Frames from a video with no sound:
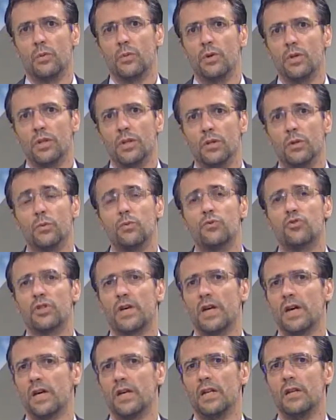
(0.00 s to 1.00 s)
quindi non
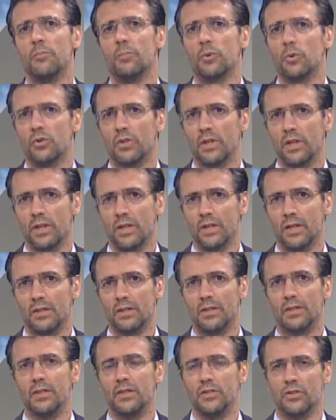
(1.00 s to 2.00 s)
c'è il potere
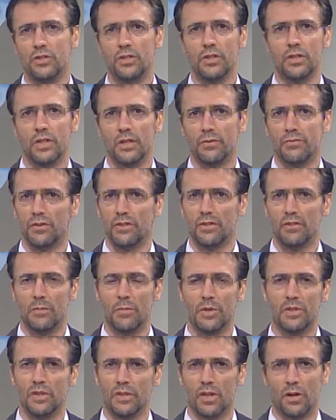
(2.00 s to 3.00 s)
di decidere
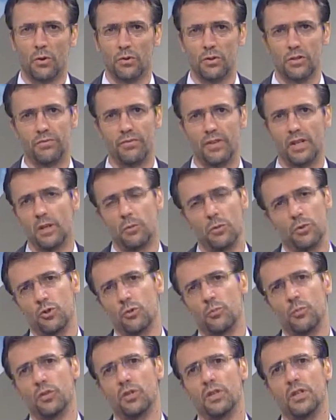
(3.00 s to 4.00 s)
effettivamente che cosa fare,
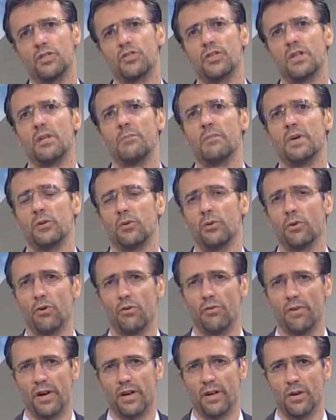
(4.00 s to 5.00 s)
questo potere ce l'ha in mano il
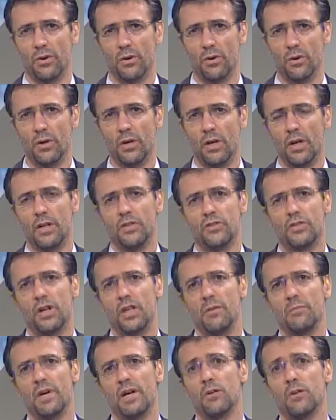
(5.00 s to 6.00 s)
governo, ce l'ha
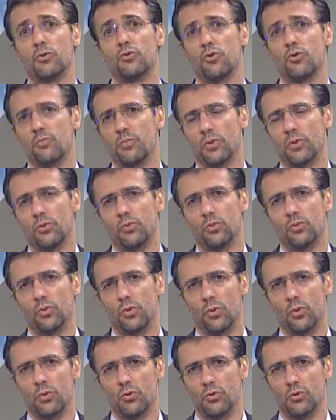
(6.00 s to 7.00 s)
in mano
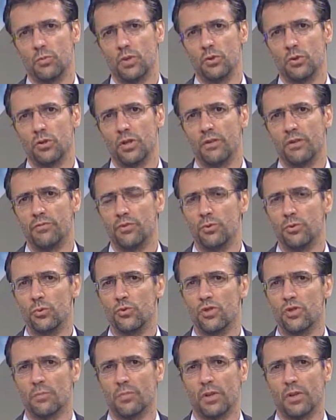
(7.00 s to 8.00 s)
soprattutto con lo strumento della
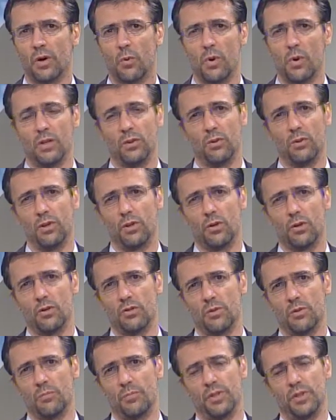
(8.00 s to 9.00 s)
fiducia, perché quando le
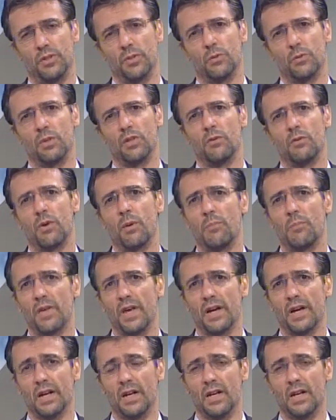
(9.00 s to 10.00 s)
cose prendono una, una
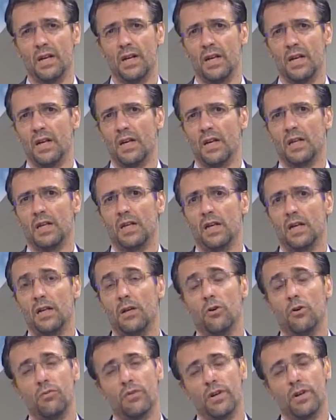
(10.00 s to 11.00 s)
piega che
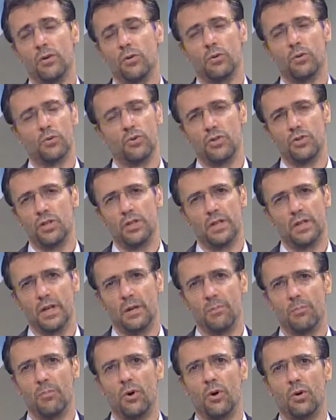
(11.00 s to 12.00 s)
il governo
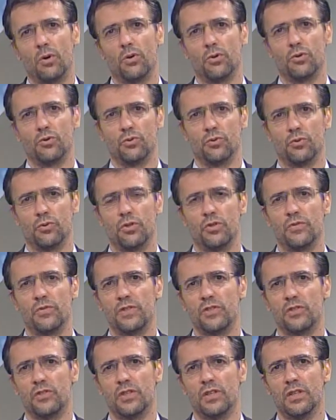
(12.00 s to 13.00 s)
considera poco
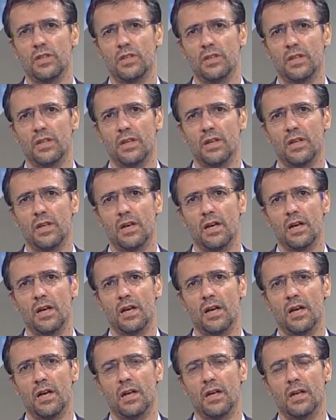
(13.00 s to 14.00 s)
soddisfacente,
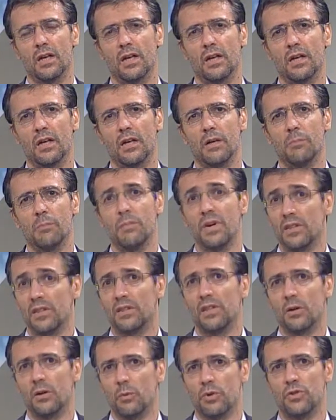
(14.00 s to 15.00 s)
eh,
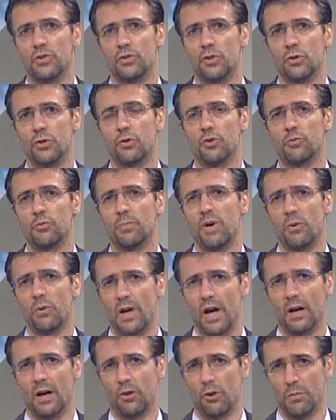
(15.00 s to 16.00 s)
mette questo
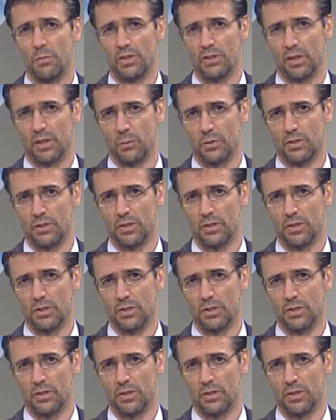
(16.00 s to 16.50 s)
spauracchio, mette